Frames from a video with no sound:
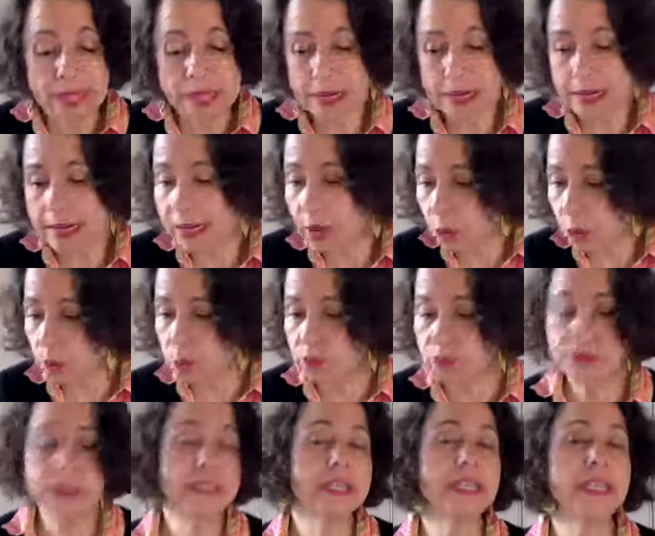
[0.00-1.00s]
les
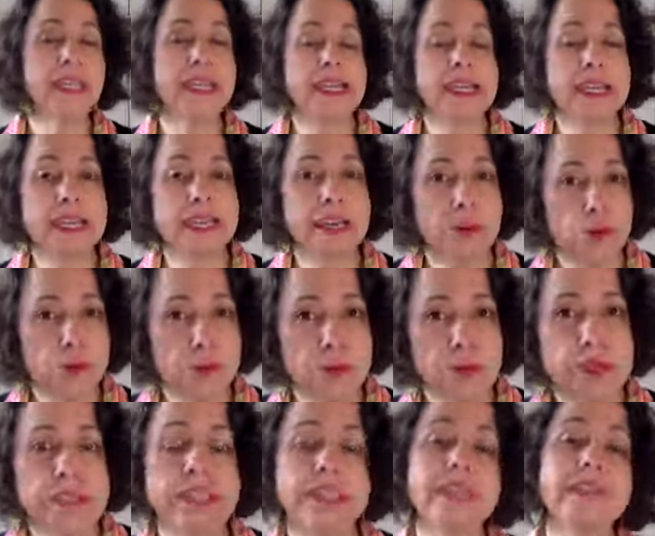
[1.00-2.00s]
rebooster, les
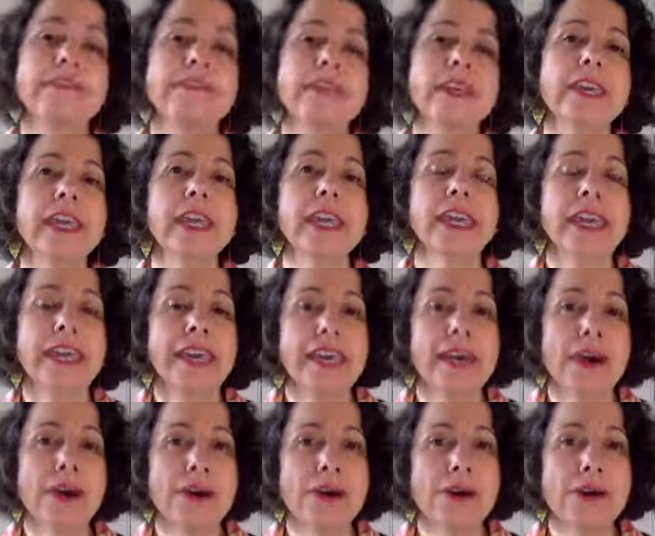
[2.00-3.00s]
remotiver,
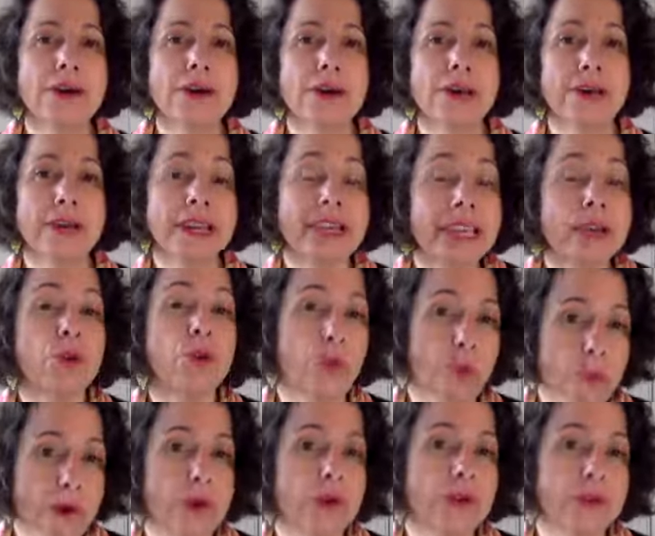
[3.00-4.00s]
les
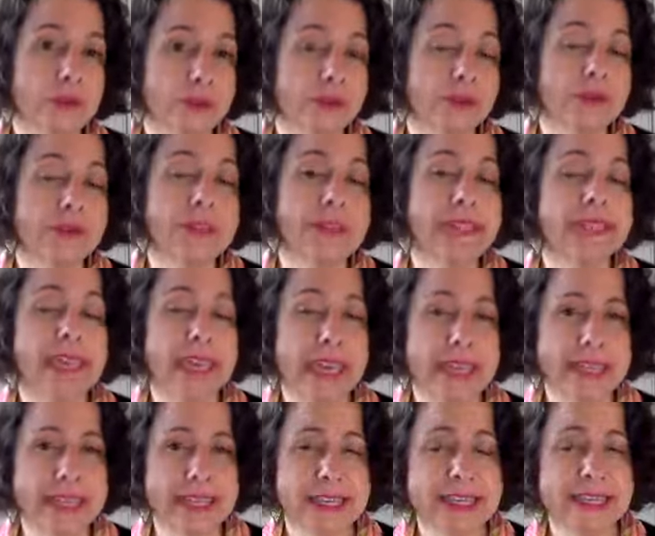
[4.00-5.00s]
comprendre aussi. Et
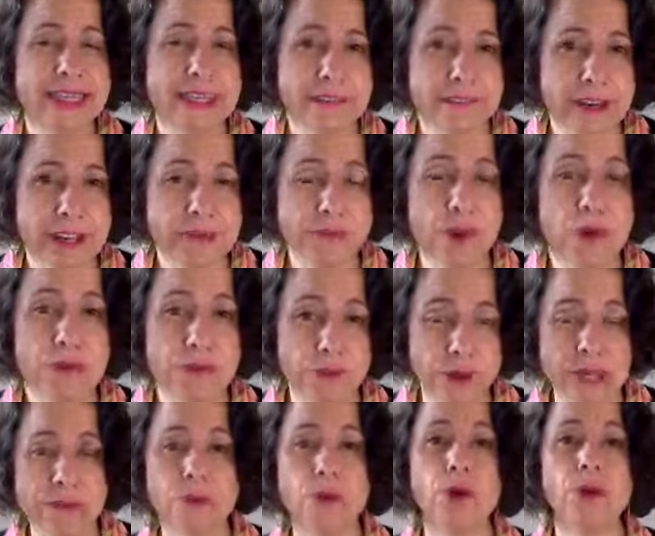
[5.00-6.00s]
ça, c'est vraiment,
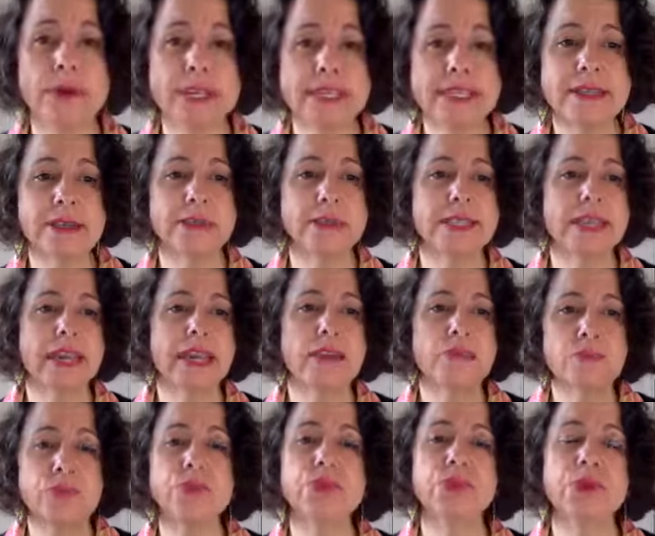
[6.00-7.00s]
vraiment essentiel
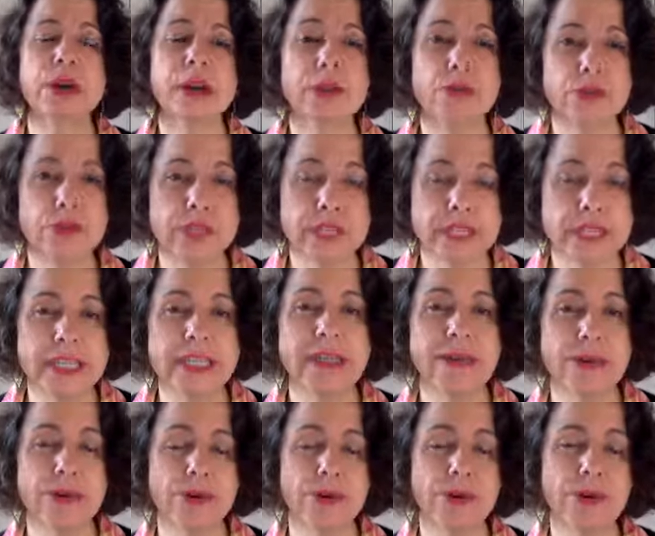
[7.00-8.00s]
pour un
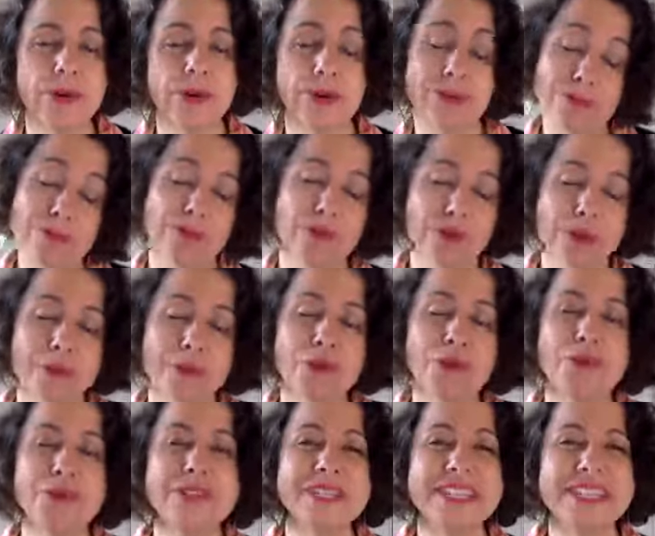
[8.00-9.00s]
coaching, notamment
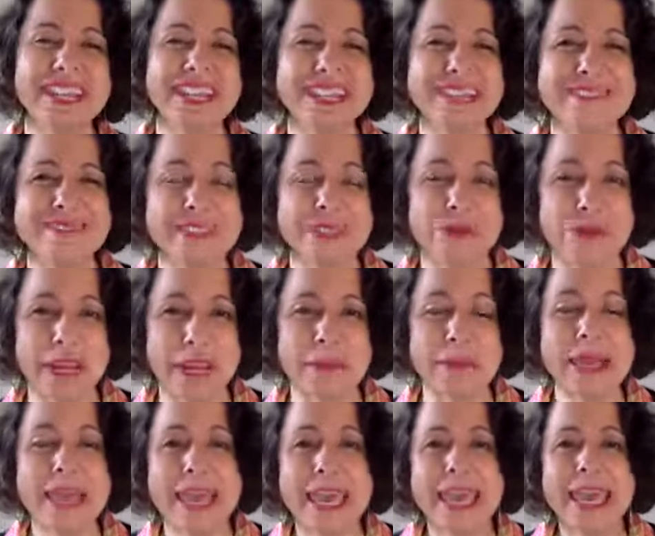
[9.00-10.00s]
coaching individuel.
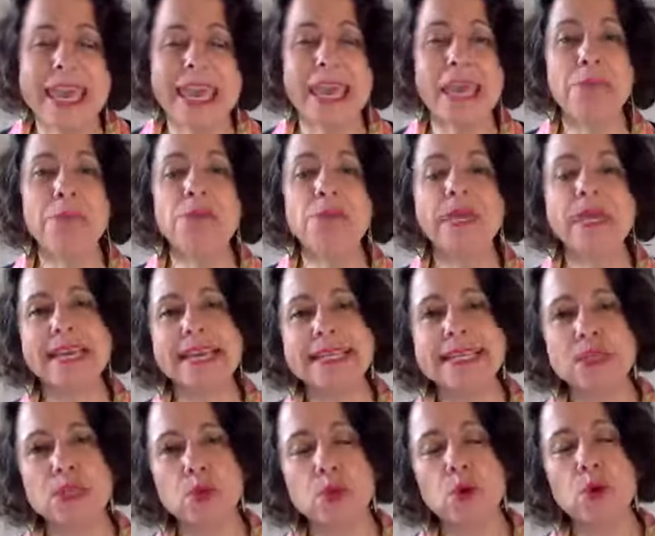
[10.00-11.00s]
Et puis la
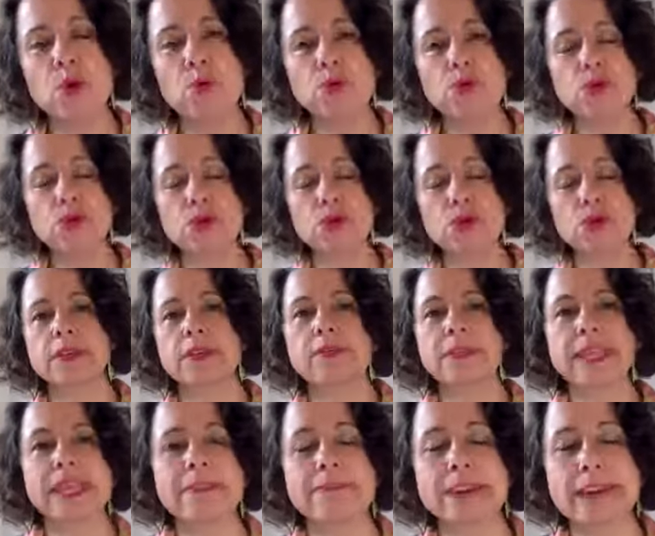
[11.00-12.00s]
seconde chose
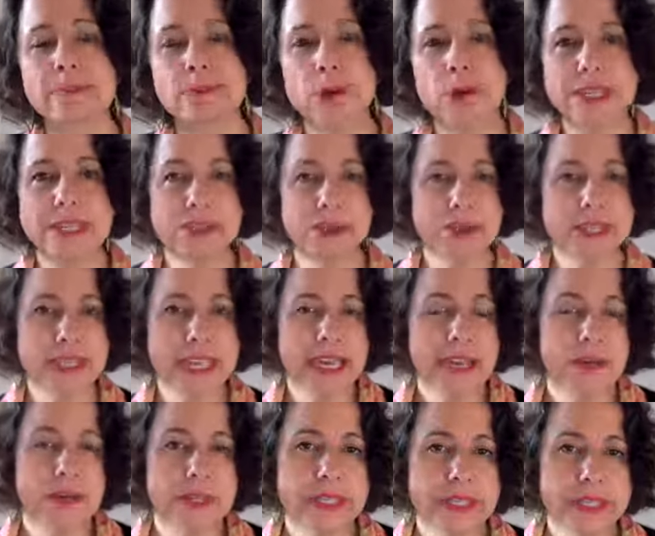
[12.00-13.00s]
qui est vraiment
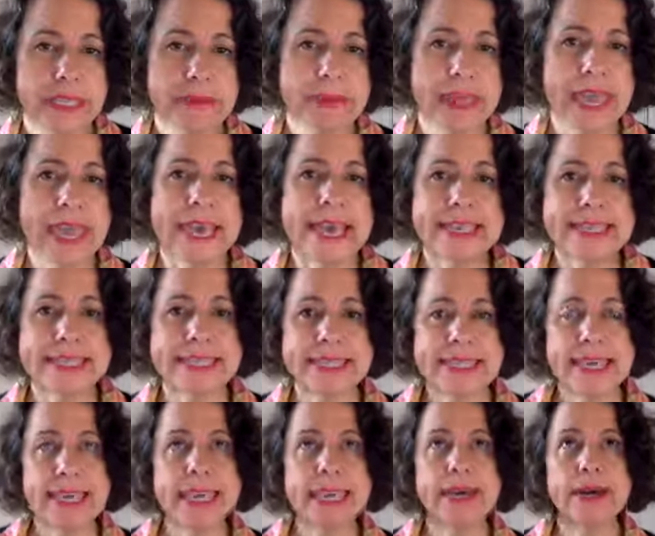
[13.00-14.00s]
essentielle aussi,
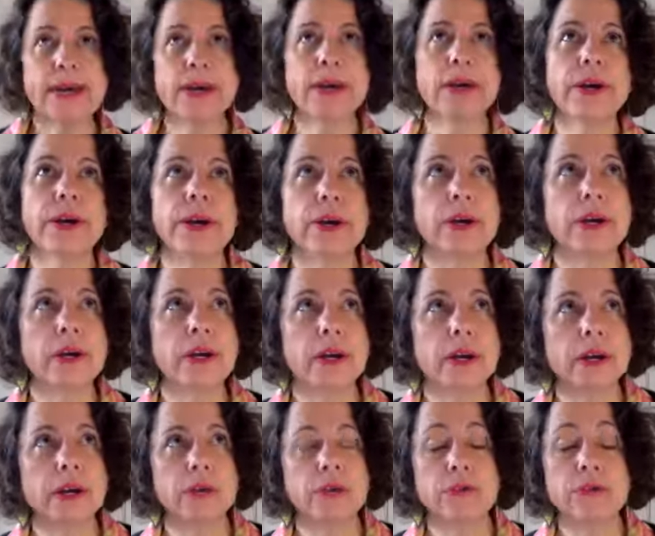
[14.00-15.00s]
c'est...
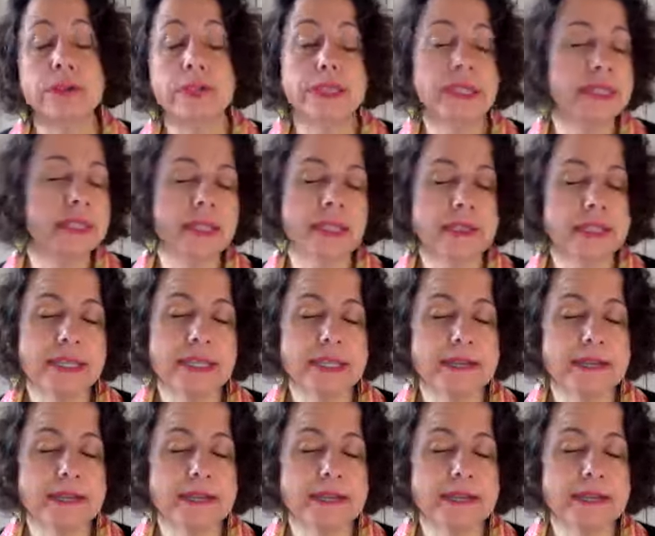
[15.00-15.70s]
Euh, ça,